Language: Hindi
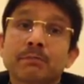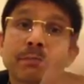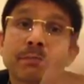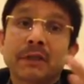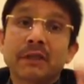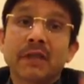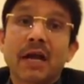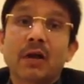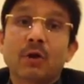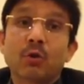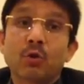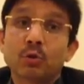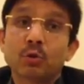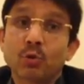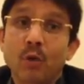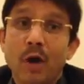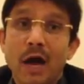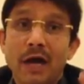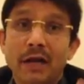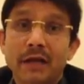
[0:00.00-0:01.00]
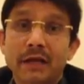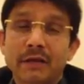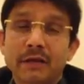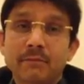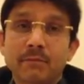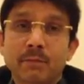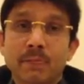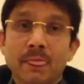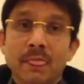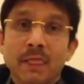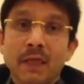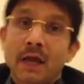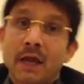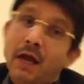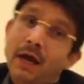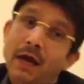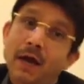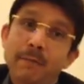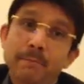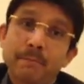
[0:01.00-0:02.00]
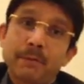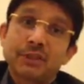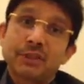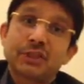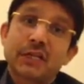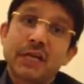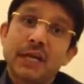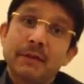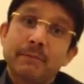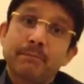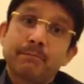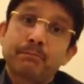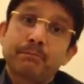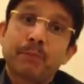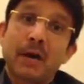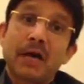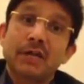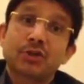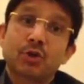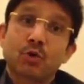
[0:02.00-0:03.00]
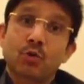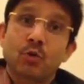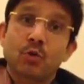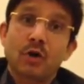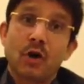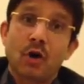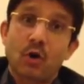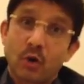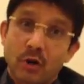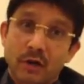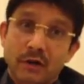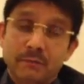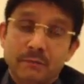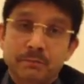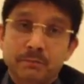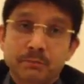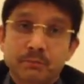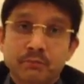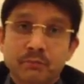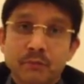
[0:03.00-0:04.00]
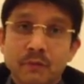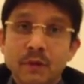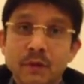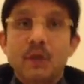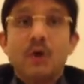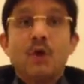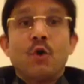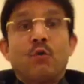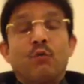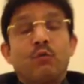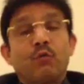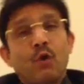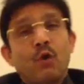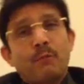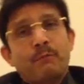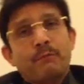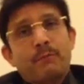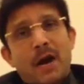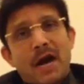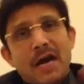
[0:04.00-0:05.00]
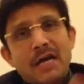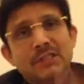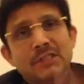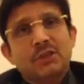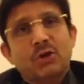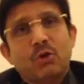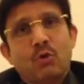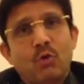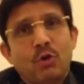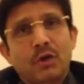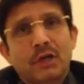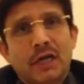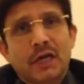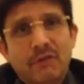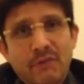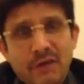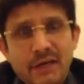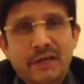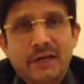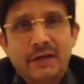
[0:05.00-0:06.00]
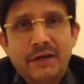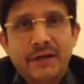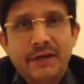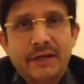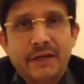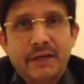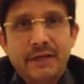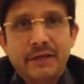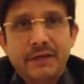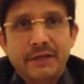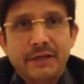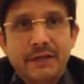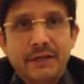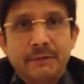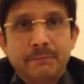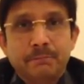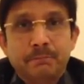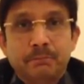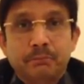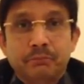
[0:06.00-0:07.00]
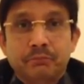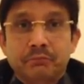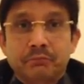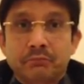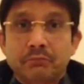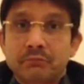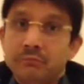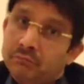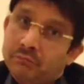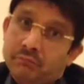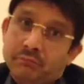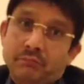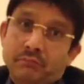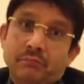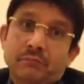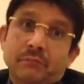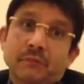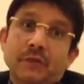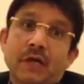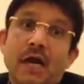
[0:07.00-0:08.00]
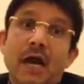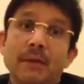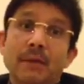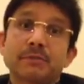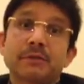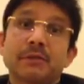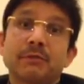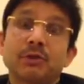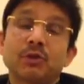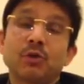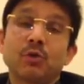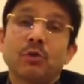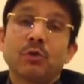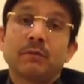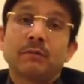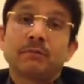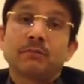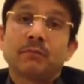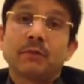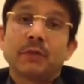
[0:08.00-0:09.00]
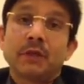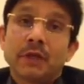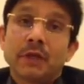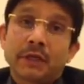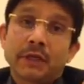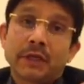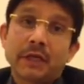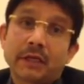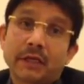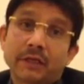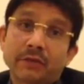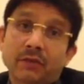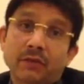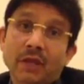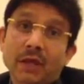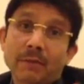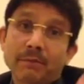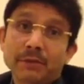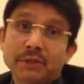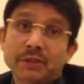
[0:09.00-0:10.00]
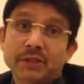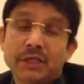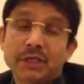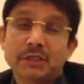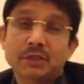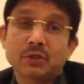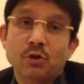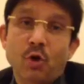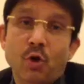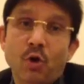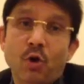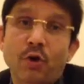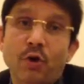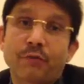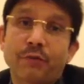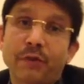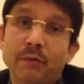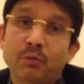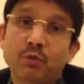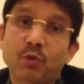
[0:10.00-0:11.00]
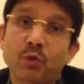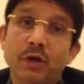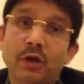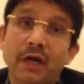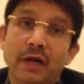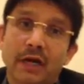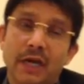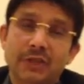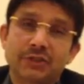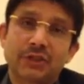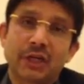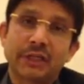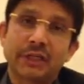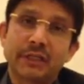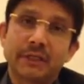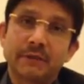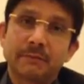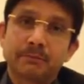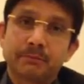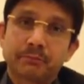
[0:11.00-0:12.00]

पंद्रह करोड़ तो आ गए अब बच गए पांच करोड़ और वो पांच करोड़ कवर करने के लिए आप समझ लो कि कितना बिजनेस और फिल्म को करना चाहिए